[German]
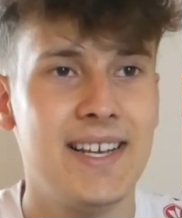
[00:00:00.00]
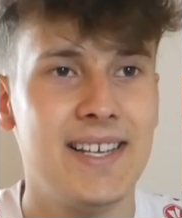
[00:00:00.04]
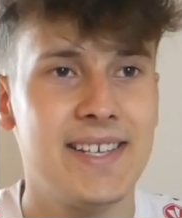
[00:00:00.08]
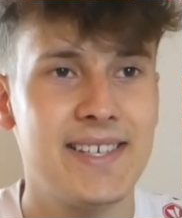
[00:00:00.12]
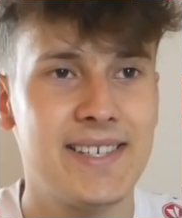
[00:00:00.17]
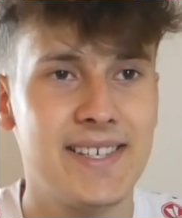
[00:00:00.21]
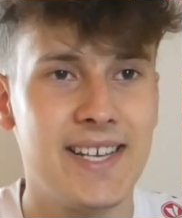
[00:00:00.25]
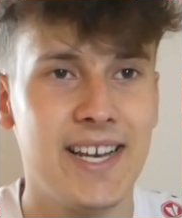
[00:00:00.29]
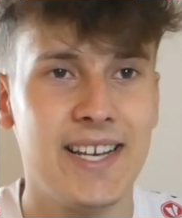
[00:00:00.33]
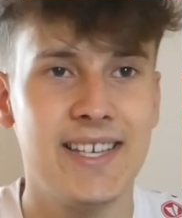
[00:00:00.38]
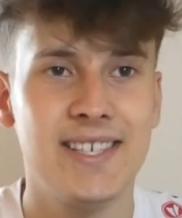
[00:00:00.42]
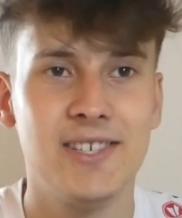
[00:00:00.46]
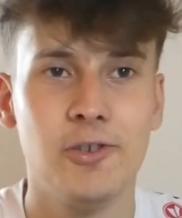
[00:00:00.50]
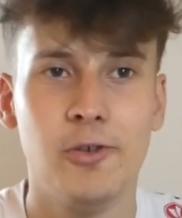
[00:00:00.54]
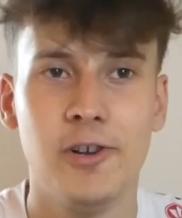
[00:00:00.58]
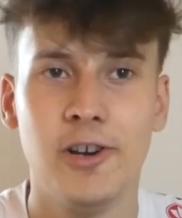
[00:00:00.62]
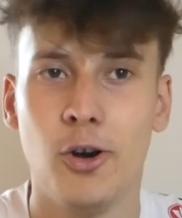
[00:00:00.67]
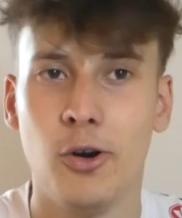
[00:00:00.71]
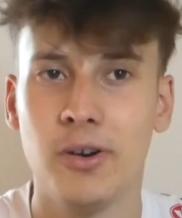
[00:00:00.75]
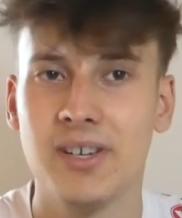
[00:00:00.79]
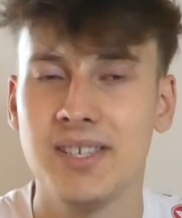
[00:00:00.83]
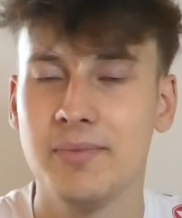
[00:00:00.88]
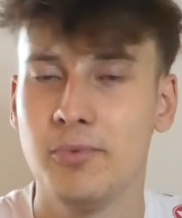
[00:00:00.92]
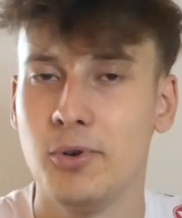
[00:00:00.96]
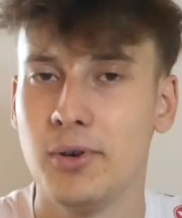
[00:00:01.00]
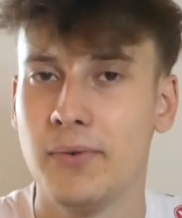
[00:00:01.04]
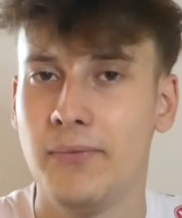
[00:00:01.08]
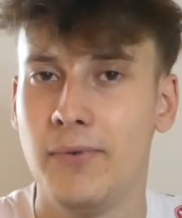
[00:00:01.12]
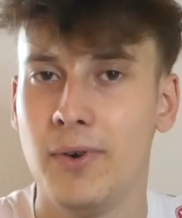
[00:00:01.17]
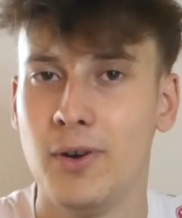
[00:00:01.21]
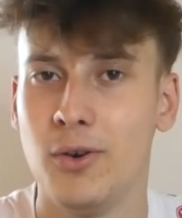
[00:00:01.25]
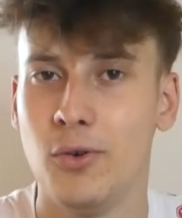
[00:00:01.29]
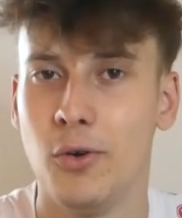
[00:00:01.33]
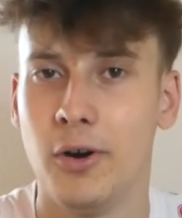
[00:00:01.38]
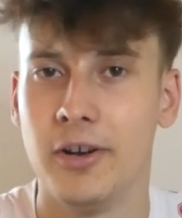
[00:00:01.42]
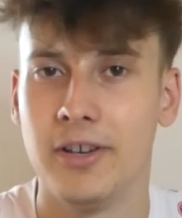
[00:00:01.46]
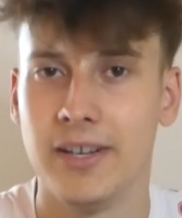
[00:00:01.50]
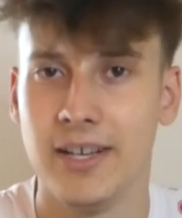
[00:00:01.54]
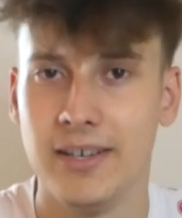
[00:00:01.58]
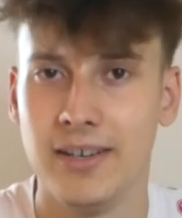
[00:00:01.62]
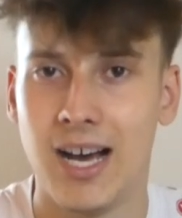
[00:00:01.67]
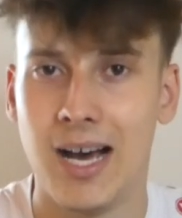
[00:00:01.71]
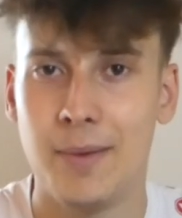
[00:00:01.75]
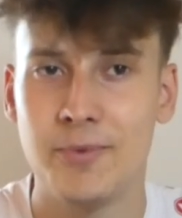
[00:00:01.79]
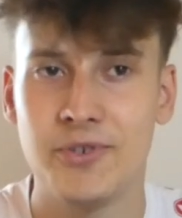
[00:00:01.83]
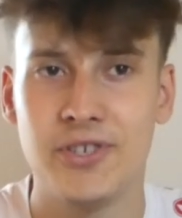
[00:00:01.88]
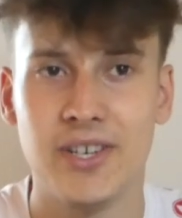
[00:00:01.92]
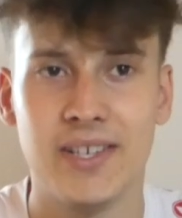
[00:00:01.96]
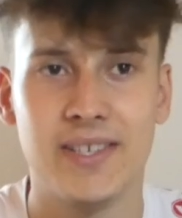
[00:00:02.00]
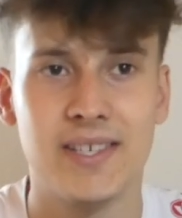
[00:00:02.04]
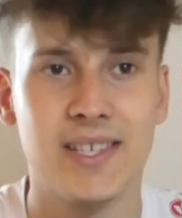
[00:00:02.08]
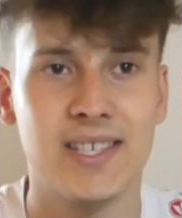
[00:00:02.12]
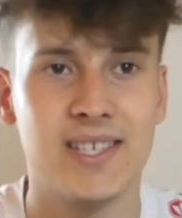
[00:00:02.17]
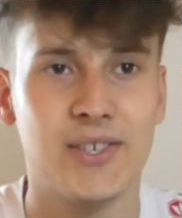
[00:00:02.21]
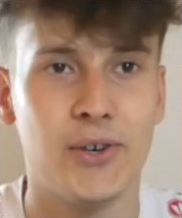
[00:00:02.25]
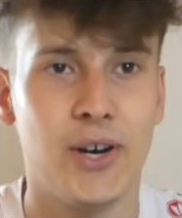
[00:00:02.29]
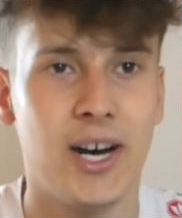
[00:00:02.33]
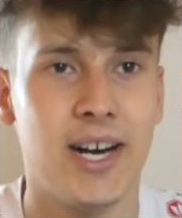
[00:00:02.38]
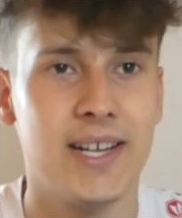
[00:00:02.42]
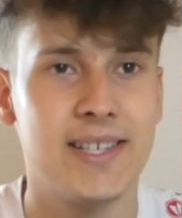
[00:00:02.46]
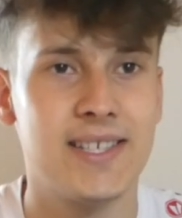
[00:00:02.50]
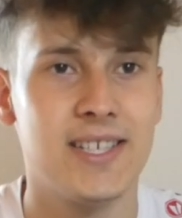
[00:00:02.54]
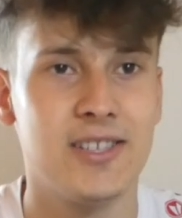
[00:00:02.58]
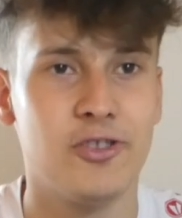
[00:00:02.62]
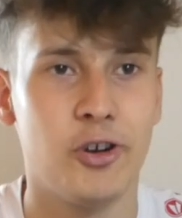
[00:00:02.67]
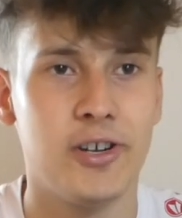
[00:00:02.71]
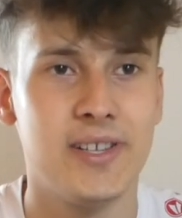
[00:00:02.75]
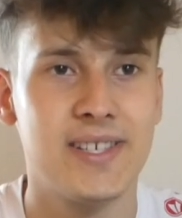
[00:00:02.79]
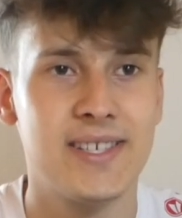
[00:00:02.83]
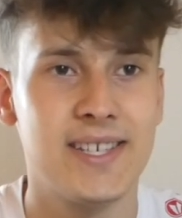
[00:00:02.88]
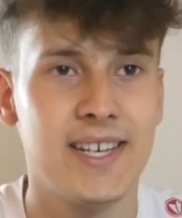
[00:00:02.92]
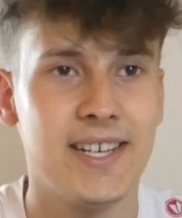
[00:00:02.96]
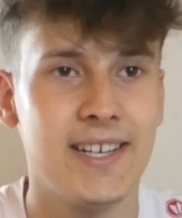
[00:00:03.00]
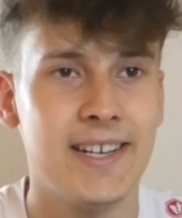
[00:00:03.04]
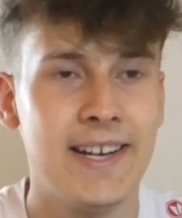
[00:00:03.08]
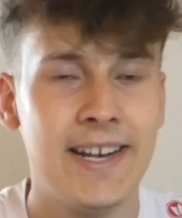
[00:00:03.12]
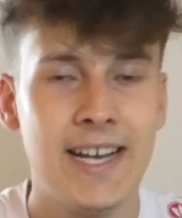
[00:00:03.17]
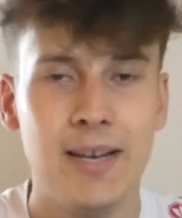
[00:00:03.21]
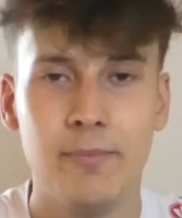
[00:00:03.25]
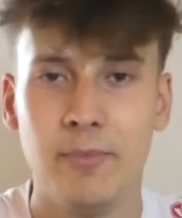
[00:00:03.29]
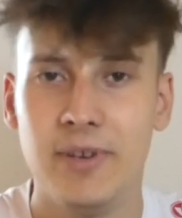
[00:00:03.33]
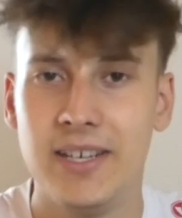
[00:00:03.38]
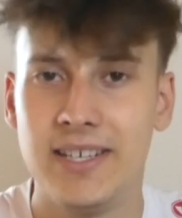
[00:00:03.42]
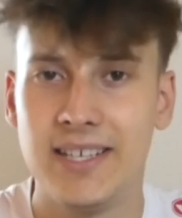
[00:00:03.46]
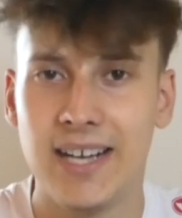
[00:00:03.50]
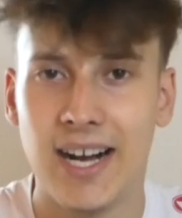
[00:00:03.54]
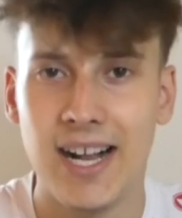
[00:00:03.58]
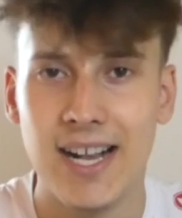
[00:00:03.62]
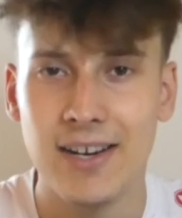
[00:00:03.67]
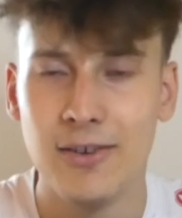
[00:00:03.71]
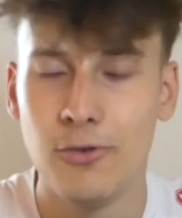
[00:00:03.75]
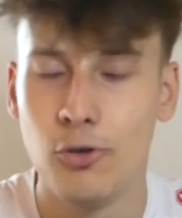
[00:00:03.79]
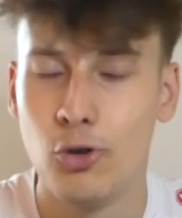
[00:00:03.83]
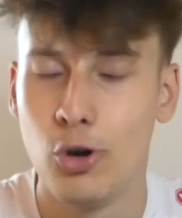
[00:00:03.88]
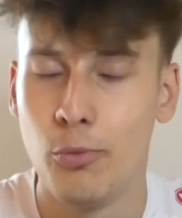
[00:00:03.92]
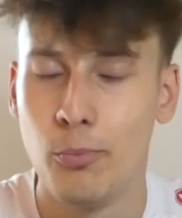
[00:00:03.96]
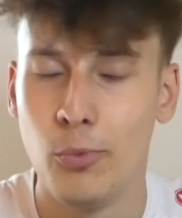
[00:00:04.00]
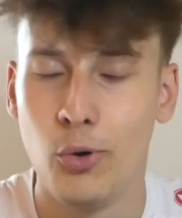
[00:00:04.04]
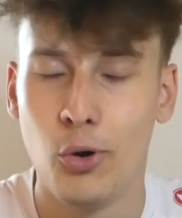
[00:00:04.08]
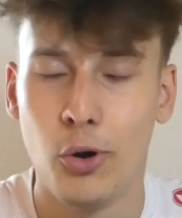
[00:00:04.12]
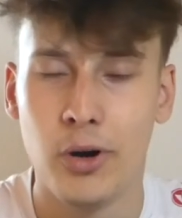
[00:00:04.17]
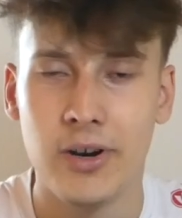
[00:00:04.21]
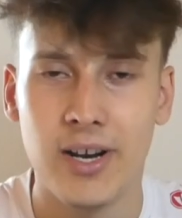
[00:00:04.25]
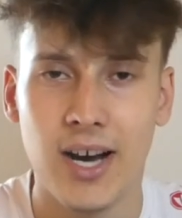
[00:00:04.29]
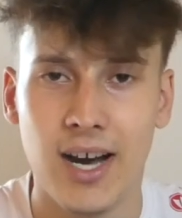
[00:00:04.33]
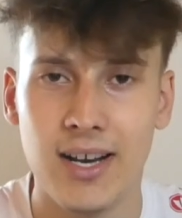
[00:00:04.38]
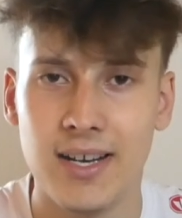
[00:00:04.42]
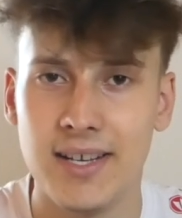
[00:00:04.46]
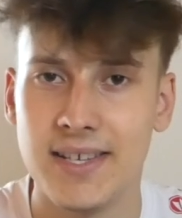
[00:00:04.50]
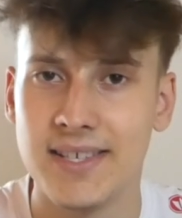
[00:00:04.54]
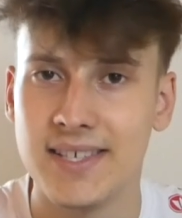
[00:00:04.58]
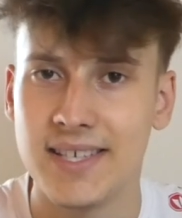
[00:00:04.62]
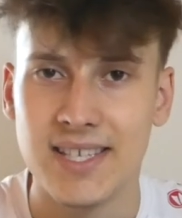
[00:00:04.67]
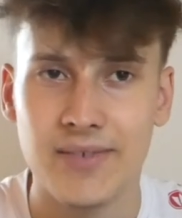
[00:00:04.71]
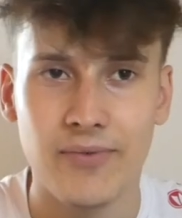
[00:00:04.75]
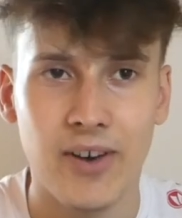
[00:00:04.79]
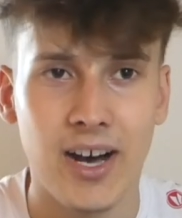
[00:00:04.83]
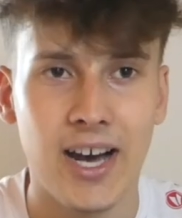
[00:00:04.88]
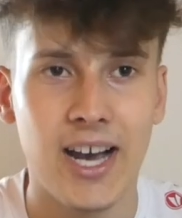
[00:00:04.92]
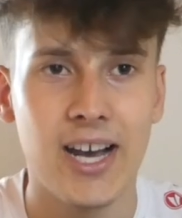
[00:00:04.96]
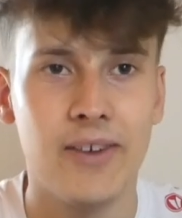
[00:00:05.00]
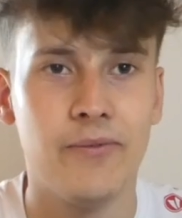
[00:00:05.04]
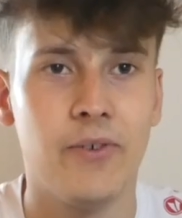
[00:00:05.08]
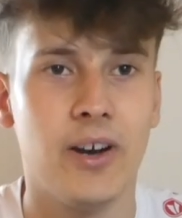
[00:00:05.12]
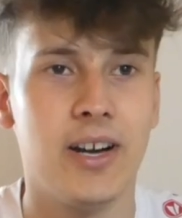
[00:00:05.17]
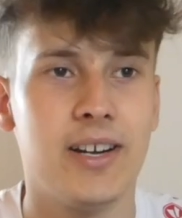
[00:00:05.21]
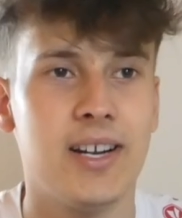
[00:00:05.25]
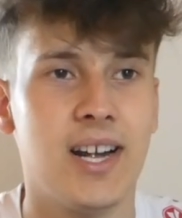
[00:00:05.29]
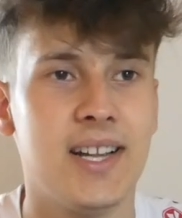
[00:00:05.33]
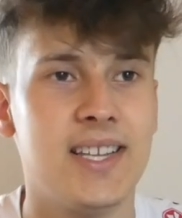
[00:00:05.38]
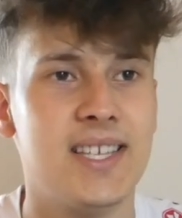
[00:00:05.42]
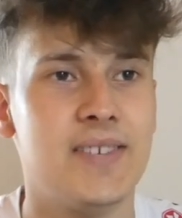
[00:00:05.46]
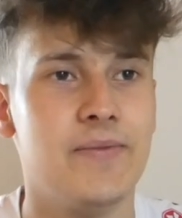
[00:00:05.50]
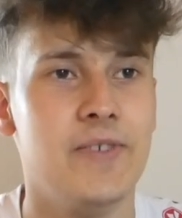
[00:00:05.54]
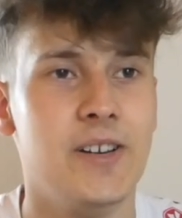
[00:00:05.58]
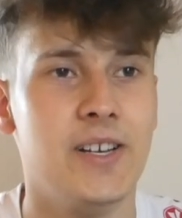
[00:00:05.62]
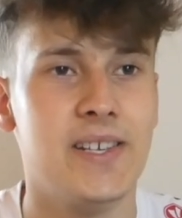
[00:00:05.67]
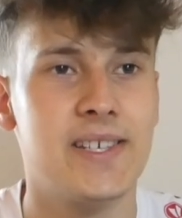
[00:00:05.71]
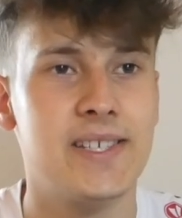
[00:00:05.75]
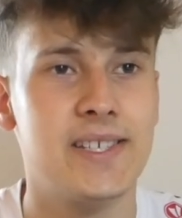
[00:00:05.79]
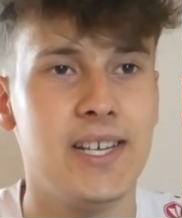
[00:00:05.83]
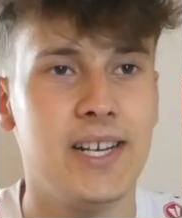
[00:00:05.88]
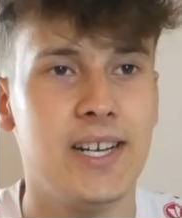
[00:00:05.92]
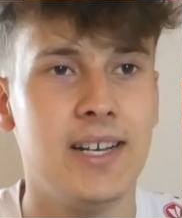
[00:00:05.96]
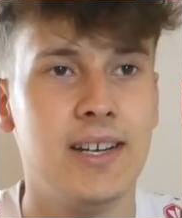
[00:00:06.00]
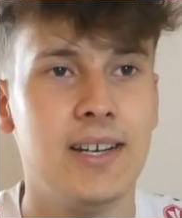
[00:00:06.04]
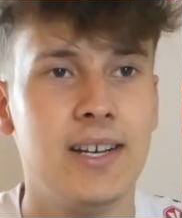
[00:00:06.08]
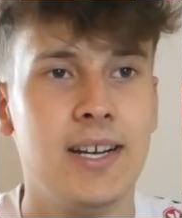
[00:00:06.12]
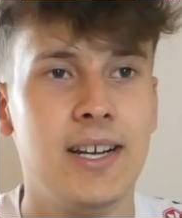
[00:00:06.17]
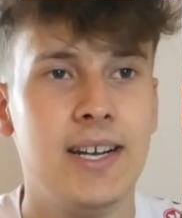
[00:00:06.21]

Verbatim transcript: 6-0 in Augsburg verloren in der Abstiegssaison 18-19 mit Galgenhumor und alles. Es war einfach ein ganz wildes Ding.